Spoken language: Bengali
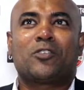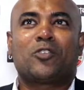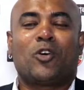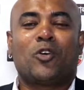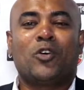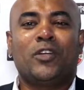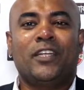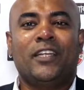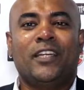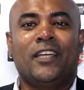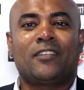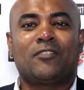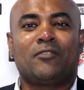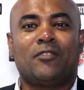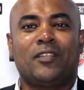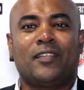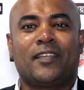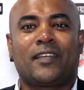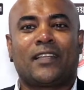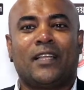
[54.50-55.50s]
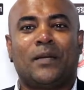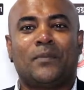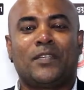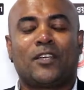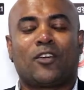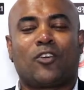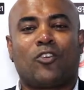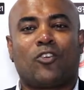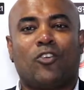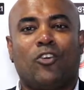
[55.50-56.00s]
তখনই আসলে দেখলাম
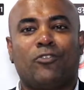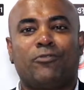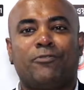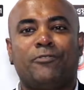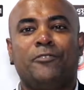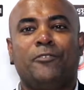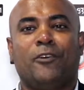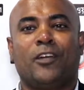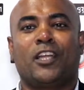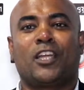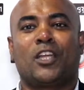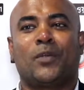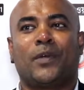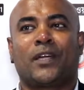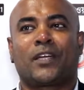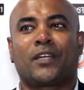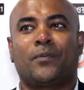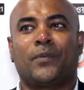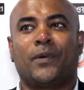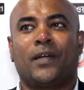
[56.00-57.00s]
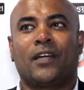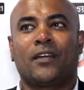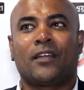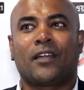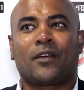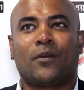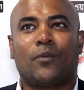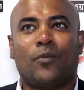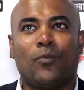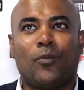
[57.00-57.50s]
যে কফিওয়ালা নামে একটা ব্র্যান্ড
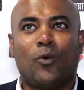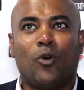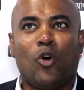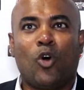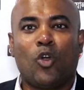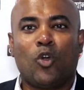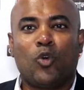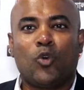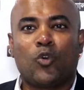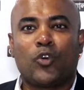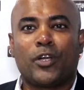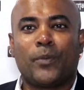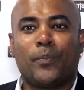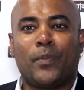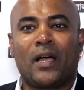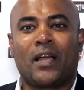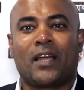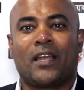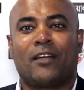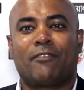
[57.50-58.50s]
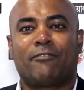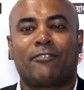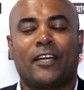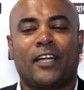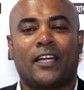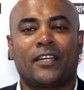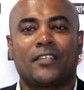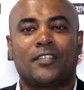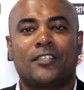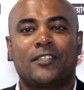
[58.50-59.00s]
একটা বড় করে বাংলা
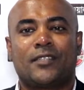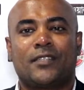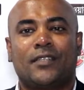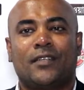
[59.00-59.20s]
ব্র্যান্ড